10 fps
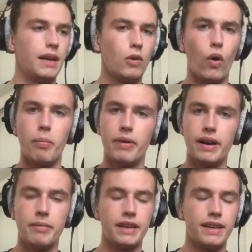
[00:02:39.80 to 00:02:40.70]
Eh, ils me croient pas,
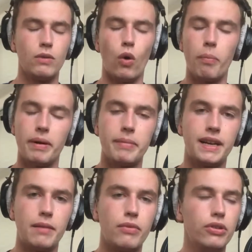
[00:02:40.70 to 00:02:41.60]
les mecs. Ils me croient pas, ils
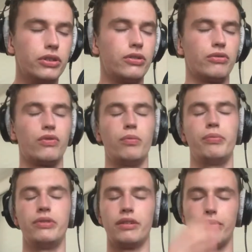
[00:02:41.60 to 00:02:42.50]
mettent les menottes. Je oh,
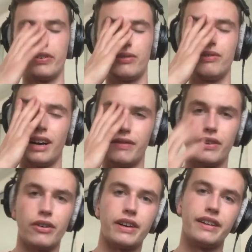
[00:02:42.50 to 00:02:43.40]
putain, vous faites une grave
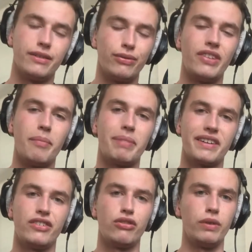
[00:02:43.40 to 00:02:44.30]
erreur, les gars. Vous savez pas
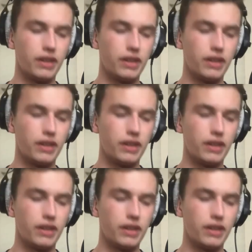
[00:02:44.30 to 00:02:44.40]
qui je suis.